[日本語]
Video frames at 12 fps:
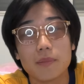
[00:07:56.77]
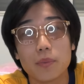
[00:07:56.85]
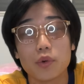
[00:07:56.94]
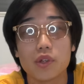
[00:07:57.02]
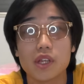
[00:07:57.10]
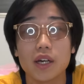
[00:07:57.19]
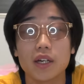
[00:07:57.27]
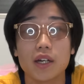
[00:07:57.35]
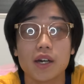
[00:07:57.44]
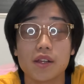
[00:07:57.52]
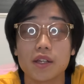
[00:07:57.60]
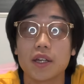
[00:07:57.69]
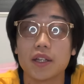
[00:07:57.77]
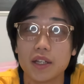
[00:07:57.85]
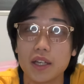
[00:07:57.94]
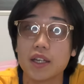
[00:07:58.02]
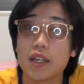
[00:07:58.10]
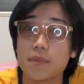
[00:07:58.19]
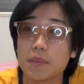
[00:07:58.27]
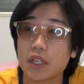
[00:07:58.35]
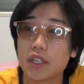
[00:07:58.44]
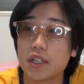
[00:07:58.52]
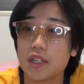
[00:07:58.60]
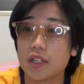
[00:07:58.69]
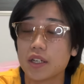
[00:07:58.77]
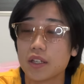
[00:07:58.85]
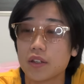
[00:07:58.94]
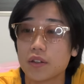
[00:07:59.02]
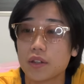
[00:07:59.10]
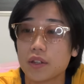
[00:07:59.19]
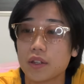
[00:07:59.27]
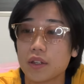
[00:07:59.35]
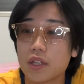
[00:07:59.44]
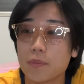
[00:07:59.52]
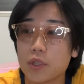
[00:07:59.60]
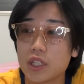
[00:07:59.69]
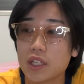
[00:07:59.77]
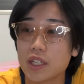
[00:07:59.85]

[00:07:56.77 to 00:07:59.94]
まあ、僕サッカー好きなんで、まあ、記念に買ってもいいか